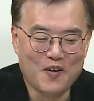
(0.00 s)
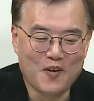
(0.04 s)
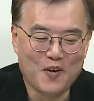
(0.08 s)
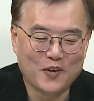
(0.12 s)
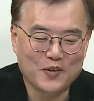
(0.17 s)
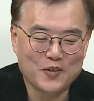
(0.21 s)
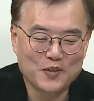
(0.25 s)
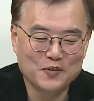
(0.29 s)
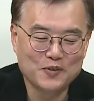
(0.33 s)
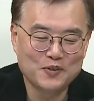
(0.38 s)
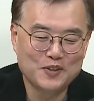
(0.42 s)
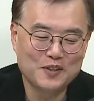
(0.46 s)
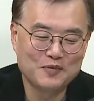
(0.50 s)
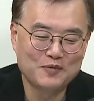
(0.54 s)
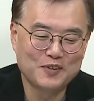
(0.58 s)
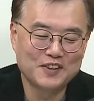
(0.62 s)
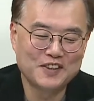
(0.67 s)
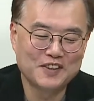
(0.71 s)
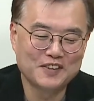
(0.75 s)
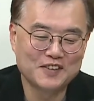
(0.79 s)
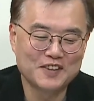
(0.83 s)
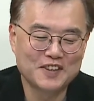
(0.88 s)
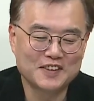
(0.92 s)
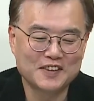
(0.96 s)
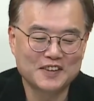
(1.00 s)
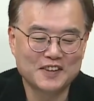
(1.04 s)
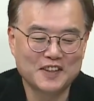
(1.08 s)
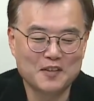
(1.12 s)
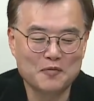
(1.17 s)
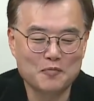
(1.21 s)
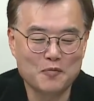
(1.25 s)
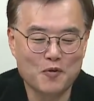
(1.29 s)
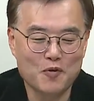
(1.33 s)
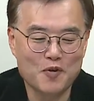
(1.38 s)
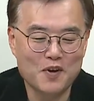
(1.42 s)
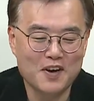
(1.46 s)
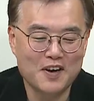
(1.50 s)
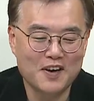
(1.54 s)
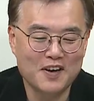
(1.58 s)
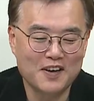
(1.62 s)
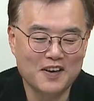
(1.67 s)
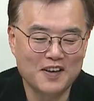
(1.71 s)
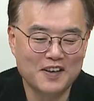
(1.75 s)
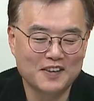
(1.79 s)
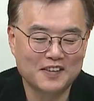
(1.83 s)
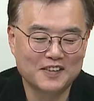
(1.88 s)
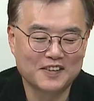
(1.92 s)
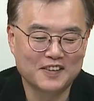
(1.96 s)
어려운 질문이신 네. 것 같은 데 제가
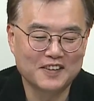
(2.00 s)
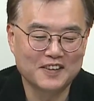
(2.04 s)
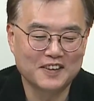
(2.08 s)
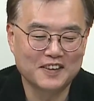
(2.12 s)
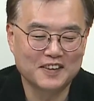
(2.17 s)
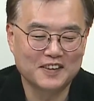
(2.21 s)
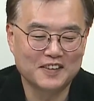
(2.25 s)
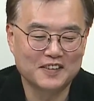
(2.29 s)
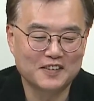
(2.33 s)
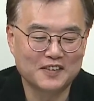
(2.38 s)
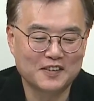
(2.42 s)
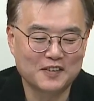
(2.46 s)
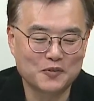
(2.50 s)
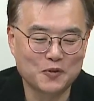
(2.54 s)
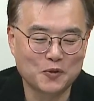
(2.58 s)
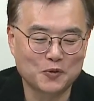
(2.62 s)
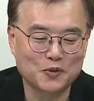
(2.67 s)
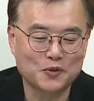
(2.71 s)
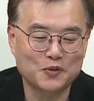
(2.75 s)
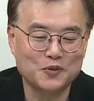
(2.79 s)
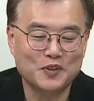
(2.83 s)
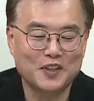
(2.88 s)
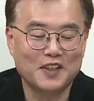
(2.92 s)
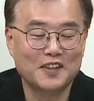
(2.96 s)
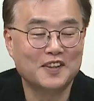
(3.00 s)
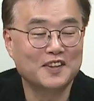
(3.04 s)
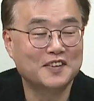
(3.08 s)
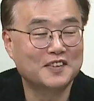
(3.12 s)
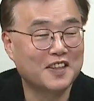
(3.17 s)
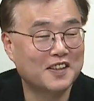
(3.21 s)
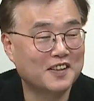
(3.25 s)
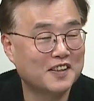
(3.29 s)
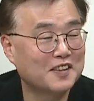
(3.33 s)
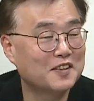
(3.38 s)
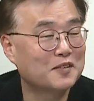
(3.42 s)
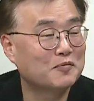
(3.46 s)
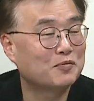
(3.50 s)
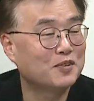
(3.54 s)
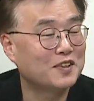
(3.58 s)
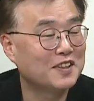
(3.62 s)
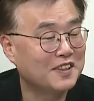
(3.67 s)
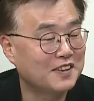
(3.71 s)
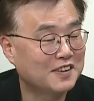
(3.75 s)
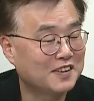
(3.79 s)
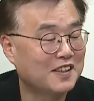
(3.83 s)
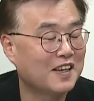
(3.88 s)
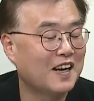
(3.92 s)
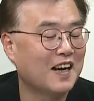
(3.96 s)
뭔가 이렇게 요소수세가 대단히
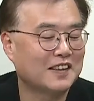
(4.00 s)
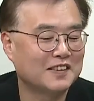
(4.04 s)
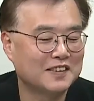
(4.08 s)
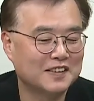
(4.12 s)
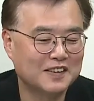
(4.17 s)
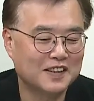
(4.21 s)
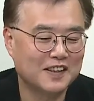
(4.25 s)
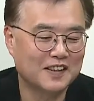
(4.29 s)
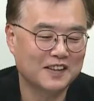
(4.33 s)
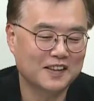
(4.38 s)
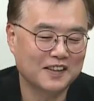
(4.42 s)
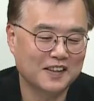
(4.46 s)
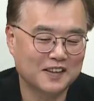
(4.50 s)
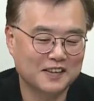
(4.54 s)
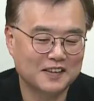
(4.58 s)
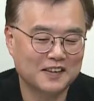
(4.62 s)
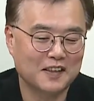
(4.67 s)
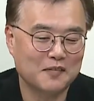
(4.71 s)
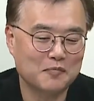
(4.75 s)
풀릴다 아니다 이렇게 음.